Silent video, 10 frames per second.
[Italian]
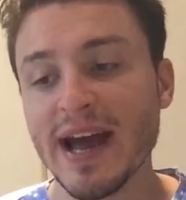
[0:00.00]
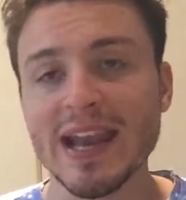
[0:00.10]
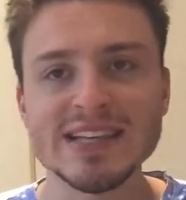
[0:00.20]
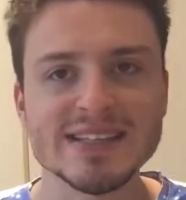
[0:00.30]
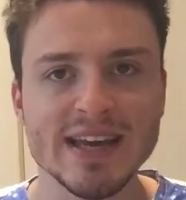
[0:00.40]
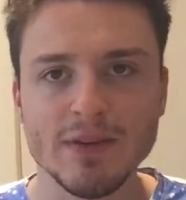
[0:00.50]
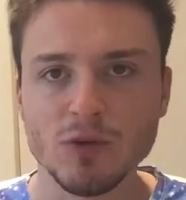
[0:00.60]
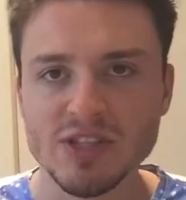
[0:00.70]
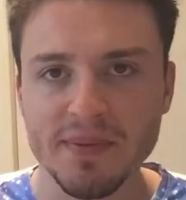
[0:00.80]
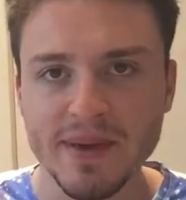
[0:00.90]
alla serie,
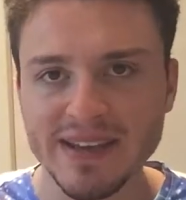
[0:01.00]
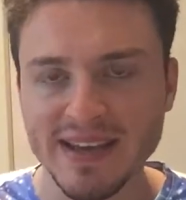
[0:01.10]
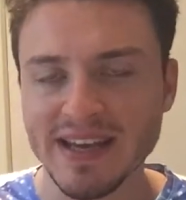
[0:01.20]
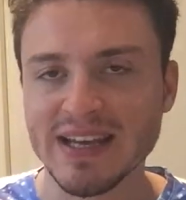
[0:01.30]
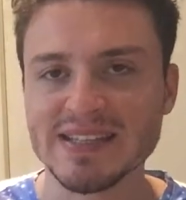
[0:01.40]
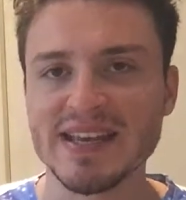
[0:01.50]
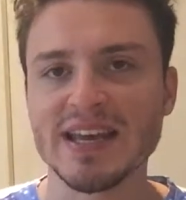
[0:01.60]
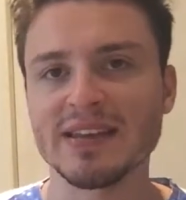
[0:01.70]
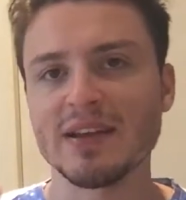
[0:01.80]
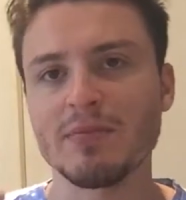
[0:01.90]
voi sapete che le
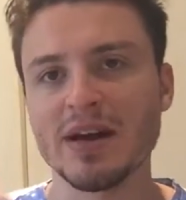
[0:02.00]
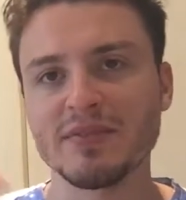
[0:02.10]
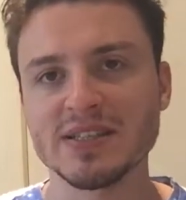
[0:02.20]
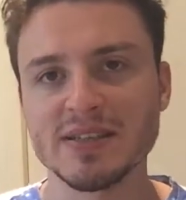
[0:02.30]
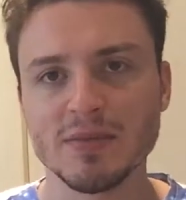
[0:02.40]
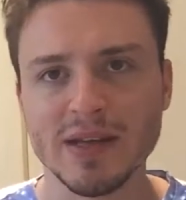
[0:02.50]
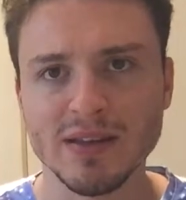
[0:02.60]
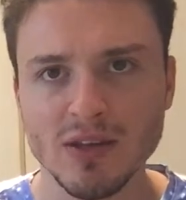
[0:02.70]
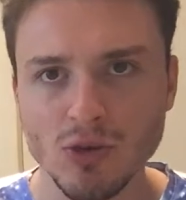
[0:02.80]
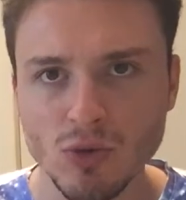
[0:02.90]
serie del Marvel
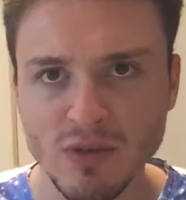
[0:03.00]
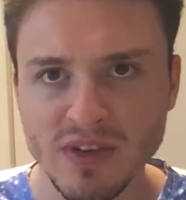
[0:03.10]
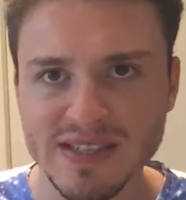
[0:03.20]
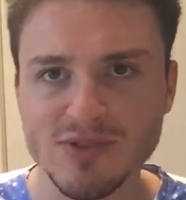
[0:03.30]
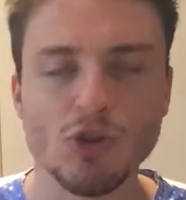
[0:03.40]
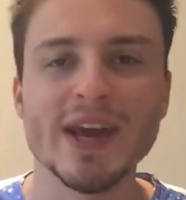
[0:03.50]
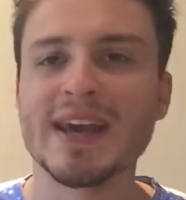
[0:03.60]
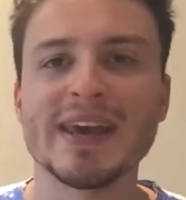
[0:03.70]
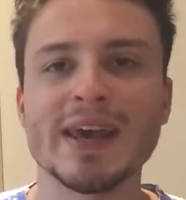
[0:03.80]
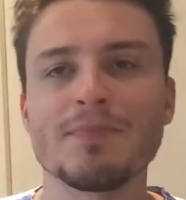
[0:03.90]
Cinematic Universe non è
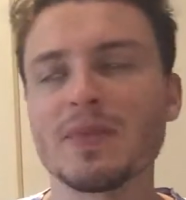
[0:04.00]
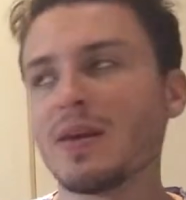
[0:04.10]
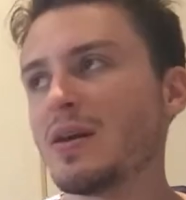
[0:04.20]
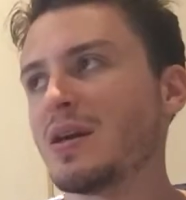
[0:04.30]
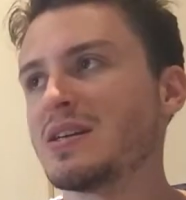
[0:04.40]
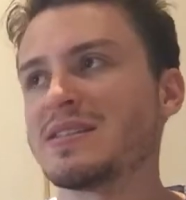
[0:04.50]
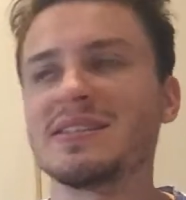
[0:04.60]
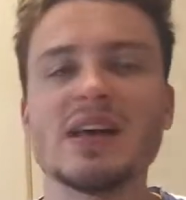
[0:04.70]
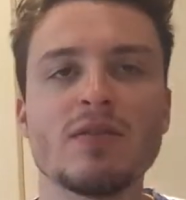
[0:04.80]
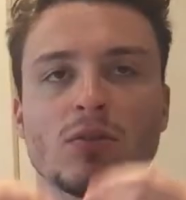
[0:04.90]
che
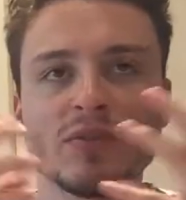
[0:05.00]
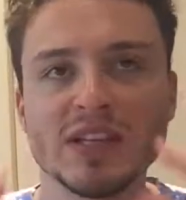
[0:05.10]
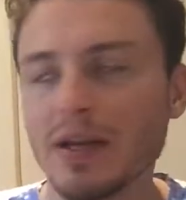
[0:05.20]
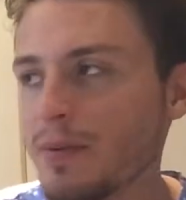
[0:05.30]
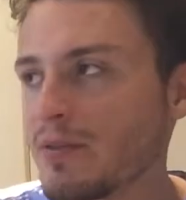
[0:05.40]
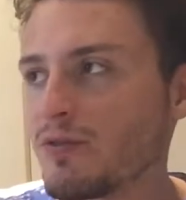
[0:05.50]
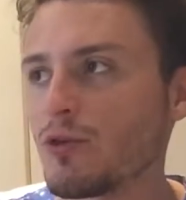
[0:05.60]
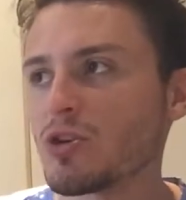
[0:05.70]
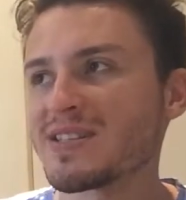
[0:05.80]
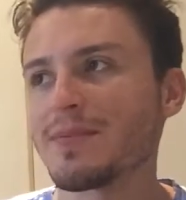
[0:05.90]
si devono vedere per
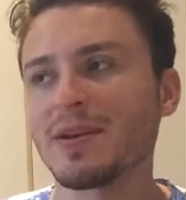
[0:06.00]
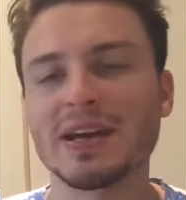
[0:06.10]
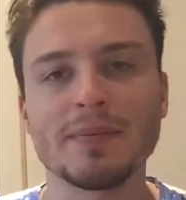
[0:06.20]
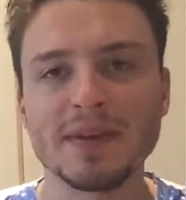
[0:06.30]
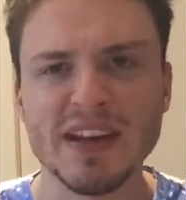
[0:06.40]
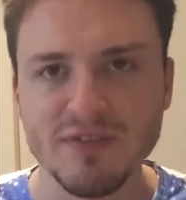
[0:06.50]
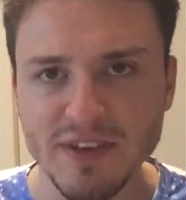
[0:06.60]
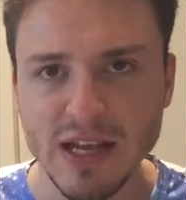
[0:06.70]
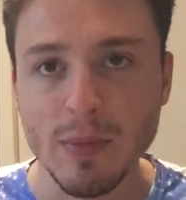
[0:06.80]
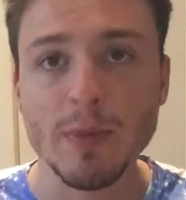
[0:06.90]
forza per capire i
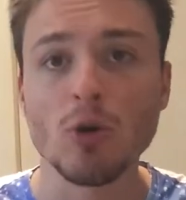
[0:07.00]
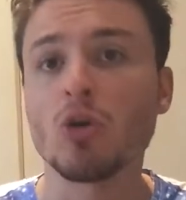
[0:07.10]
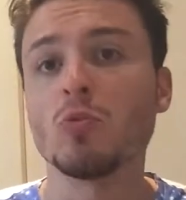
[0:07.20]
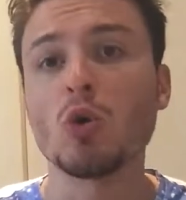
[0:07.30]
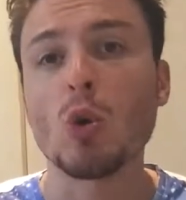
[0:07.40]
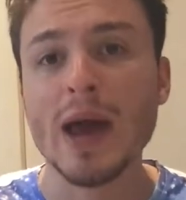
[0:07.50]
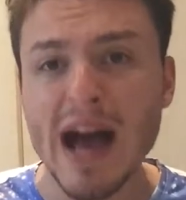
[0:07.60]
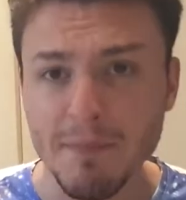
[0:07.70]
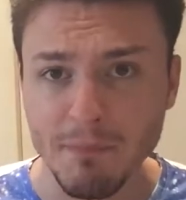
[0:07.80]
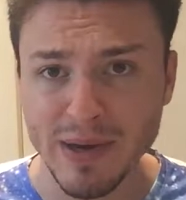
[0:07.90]
film, però comunque
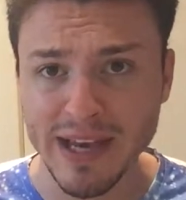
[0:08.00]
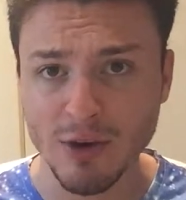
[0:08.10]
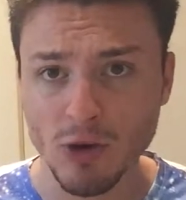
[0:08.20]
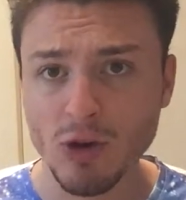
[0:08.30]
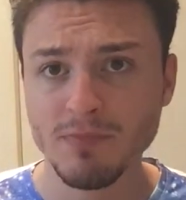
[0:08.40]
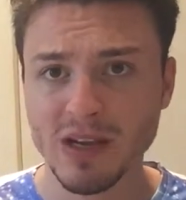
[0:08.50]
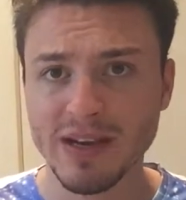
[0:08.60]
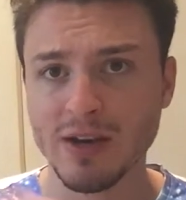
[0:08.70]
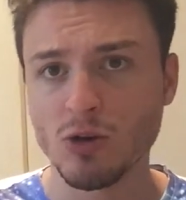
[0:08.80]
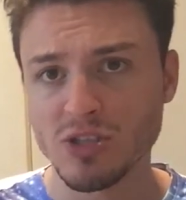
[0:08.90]
ampliano no?
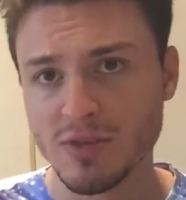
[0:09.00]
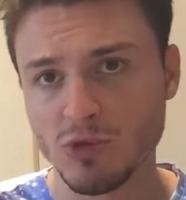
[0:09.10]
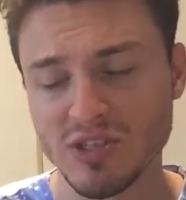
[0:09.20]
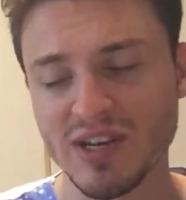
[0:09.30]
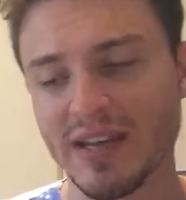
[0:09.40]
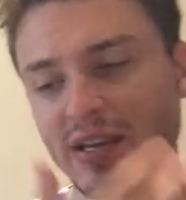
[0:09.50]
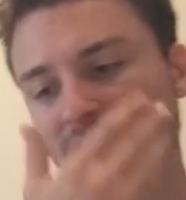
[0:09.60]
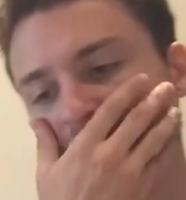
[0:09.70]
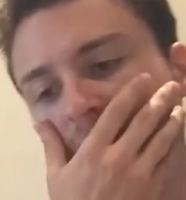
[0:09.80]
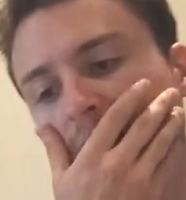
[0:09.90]
le cose mostrate nei
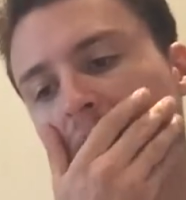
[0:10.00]
film.